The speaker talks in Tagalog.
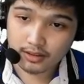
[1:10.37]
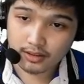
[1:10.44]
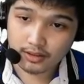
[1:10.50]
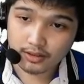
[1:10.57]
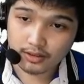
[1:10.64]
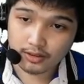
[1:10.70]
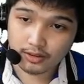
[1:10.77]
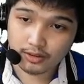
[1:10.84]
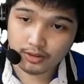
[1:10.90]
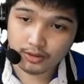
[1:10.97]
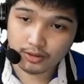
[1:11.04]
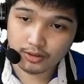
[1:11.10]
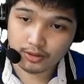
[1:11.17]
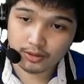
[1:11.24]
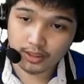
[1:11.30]
Yun
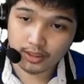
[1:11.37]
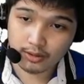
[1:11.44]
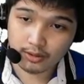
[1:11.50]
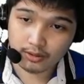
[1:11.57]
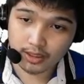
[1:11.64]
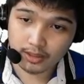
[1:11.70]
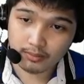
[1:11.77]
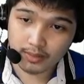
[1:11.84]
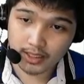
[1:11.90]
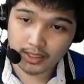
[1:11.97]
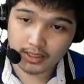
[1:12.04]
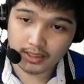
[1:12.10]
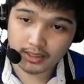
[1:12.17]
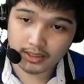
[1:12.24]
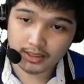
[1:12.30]
yung denoted
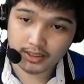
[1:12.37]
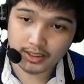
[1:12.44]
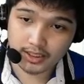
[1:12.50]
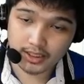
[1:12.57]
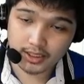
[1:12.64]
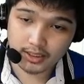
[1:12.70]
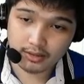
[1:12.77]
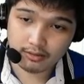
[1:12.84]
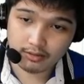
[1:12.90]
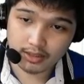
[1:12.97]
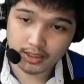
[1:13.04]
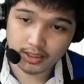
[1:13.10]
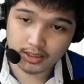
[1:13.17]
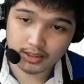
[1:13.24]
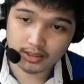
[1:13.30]
by G
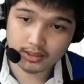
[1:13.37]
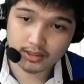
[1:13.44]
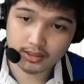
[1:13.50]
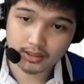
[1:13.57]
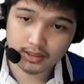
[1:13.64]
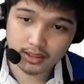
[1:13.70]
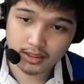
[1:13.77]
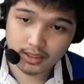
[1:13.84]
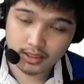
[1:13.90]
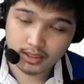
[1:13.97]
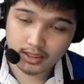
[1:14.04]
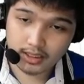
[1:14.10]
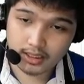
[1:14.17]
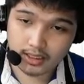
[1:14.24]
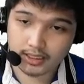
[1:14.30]
which is
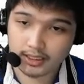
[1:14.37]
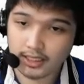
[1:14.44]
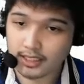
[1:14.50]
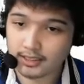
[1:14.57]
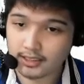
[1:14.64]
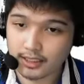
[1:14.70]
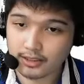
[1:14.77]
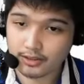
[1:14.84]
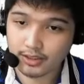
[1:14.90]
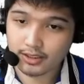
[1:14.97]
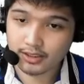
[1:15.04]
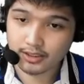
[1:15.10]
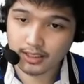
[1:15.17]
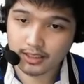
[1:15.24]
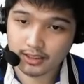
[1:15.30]
in SI
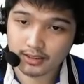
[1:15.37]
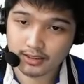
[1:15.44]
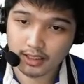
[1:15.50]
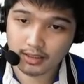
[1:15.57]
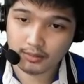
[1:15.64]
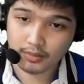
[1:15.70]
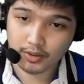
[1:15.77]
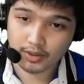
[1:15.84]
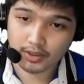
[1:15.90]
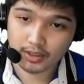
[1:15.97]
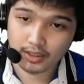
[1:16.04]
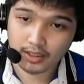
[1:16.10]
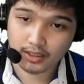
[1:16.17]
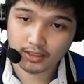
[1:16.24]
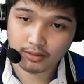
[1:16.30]
units that is 9.81
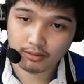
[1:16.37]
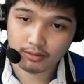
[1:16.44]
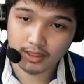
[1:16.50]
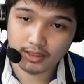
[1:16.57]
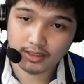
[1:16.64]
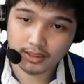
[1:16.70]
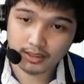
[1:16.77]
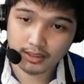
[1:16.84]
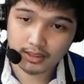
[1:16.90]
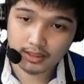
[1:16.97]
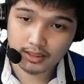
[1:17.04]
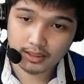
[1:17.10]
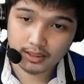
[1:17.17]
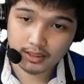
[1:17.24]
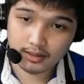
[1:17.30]

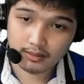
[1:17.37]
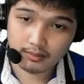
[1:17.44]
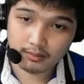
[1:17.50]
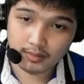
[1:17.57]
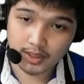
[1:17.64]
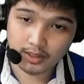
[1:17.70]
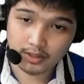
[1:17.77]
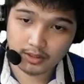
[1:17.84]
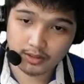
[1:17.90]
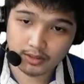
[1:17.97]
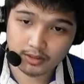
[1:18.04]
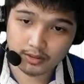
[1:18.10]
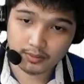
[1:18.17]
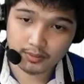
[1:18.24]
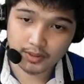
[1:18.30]

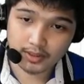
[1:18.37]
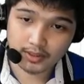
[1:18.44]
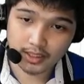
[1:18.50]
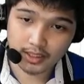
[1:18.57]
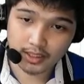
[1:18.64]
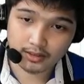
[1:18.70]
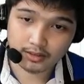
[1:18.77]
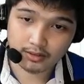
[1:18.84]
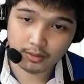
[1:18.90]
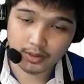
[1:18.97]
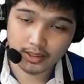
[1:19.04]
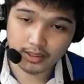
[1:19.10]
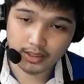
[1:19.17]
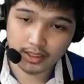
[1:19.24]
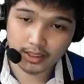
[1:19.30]
meters per second
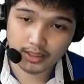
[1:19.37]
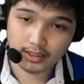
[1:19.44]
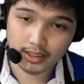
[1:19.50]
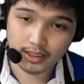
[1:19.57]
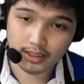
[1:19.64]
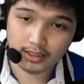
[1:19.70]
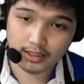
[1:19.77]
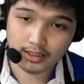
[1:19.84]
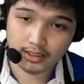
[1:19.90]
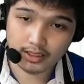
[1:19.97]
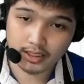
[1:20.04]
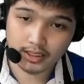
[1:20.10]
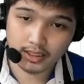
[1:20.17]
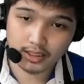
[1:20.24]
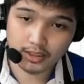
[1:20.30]
squared and in
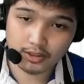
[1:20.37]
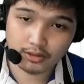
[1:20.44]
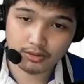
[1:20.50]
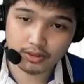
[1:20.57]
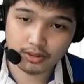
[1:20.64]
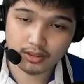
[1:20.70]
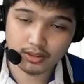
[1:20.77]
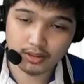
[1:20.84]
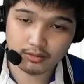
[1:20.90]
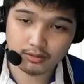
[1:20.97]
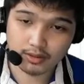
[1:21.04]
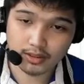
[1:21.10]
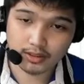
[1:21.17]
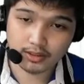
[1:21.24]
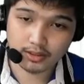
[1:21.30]
English units this one
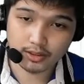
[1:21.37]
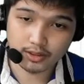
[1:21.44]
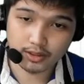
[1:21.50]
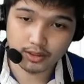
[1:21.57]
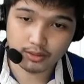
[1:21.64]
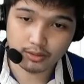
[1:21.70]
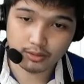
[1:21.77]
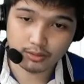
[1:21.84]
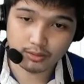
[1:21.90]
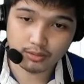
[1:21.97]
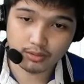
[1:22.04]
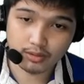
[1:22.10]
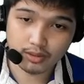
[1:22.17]
is 32.2